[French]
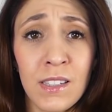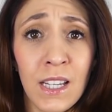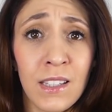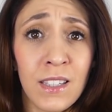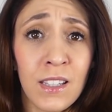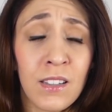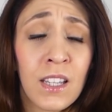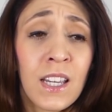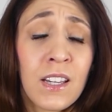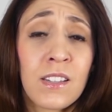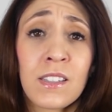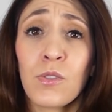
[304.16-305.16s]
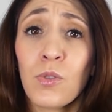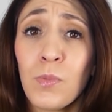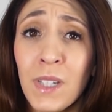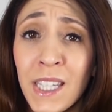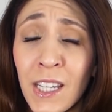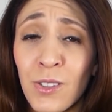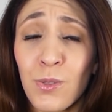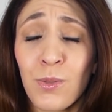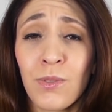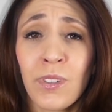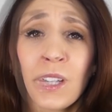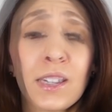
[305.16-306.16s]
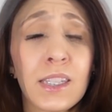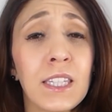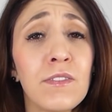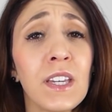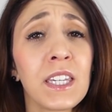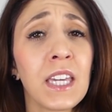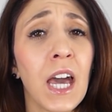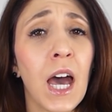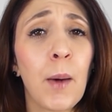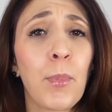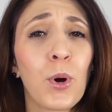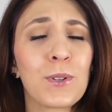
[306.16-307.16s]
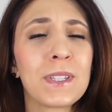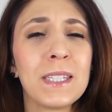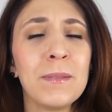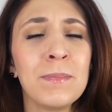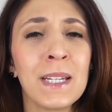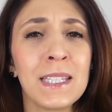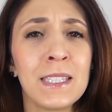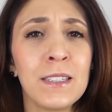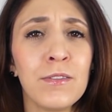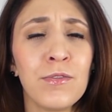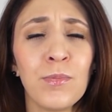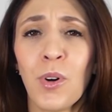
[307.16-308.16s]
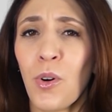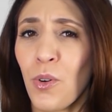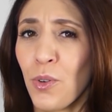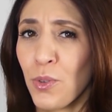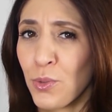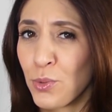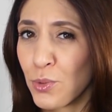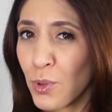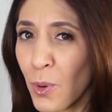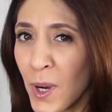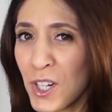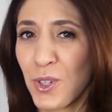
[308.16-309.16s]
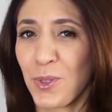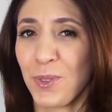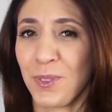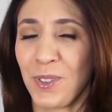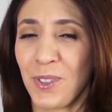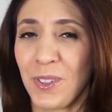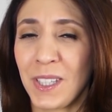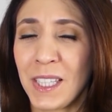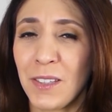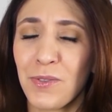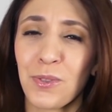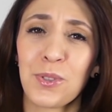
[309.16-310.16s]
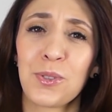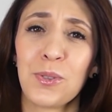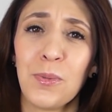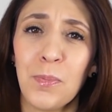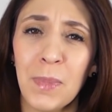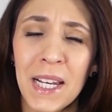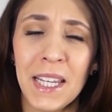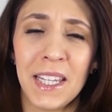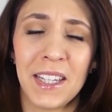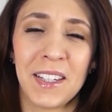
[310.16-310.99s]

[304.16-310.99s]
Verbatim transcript: certaines obligations, ce qui fait qu'il y a approximativement euh, trois choses qui vont se mêler